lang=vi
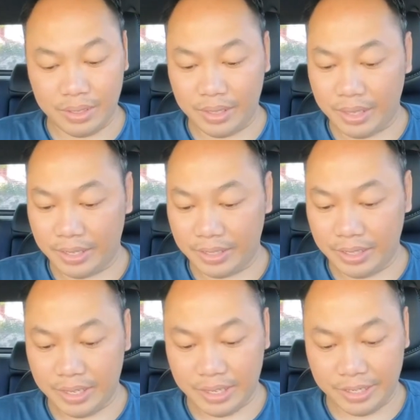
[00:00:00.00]
nhà dạ, yeah,
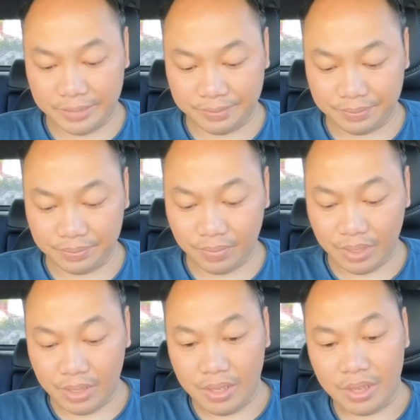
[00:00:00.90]
thì à,
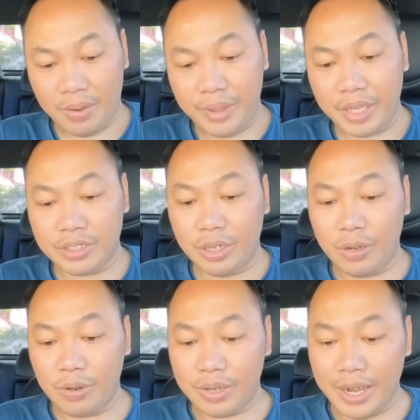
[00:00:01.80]
không biết cái
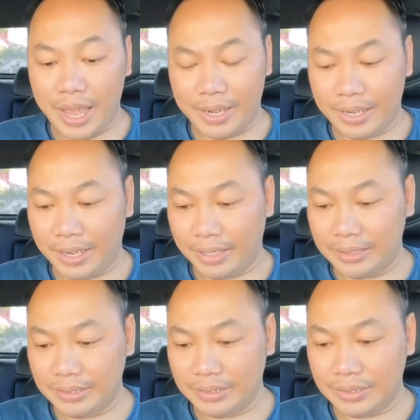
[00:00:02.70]
show Đà
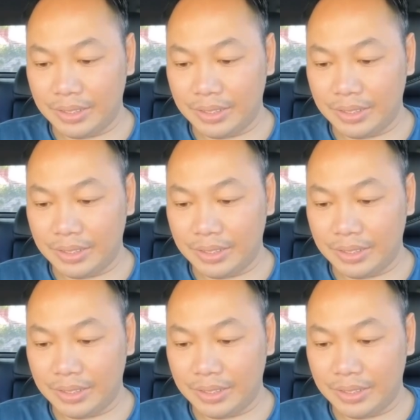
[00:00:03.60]
Nẵng